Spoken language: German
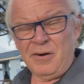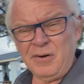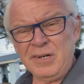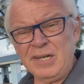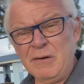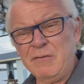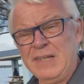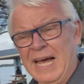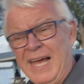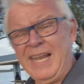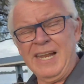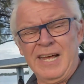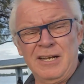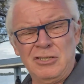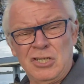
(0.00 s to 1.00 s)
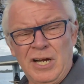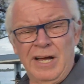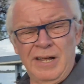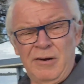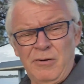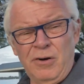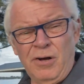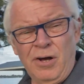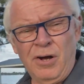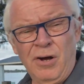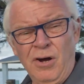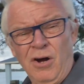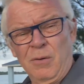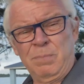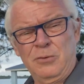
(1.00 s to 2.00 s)
und triff deine Entscheidung,
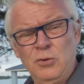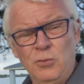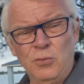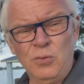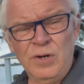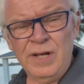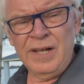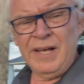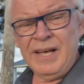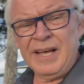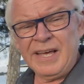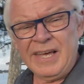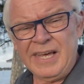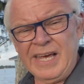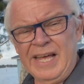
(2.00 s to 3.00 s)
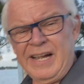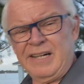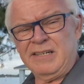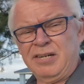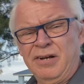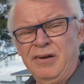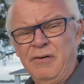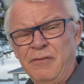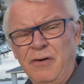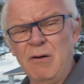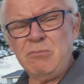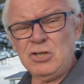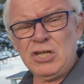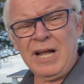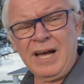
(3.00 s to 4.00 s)
ob du Geld
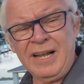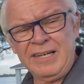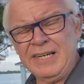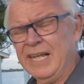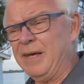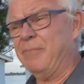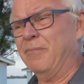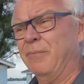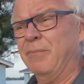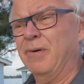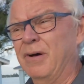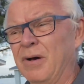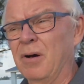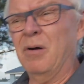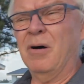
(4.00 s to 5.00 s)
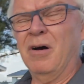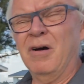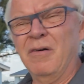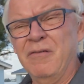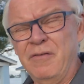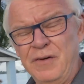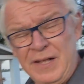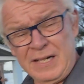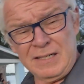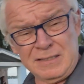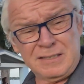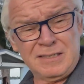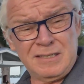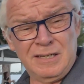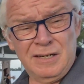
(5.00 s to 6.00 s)
vom Staat nehmen
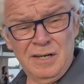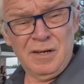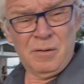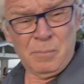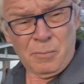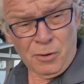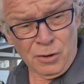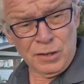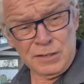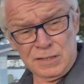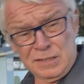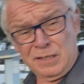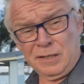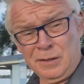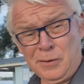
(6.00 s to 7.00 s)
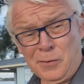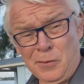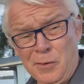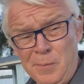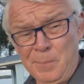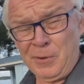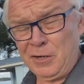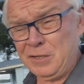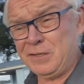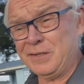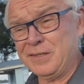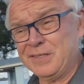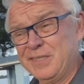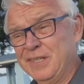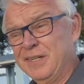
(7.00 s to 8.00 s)
willst, musst und
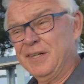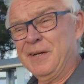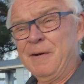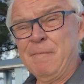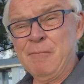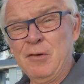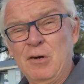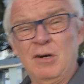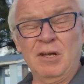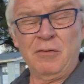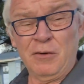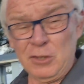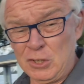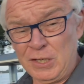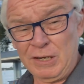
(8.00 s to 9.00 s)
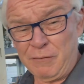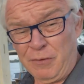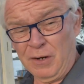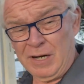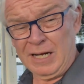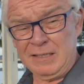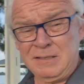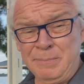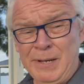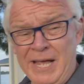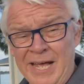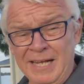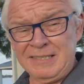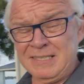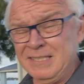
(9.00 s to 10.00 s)
möchtest. Und ich wünsche dir von ganzem
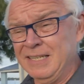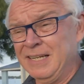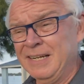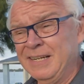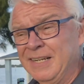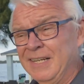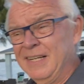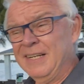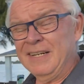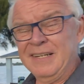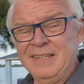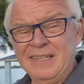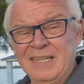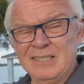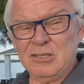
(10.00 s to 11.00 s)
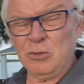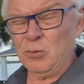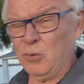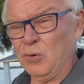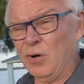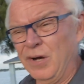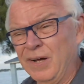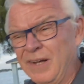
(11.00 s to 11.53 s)
Herzen, dass du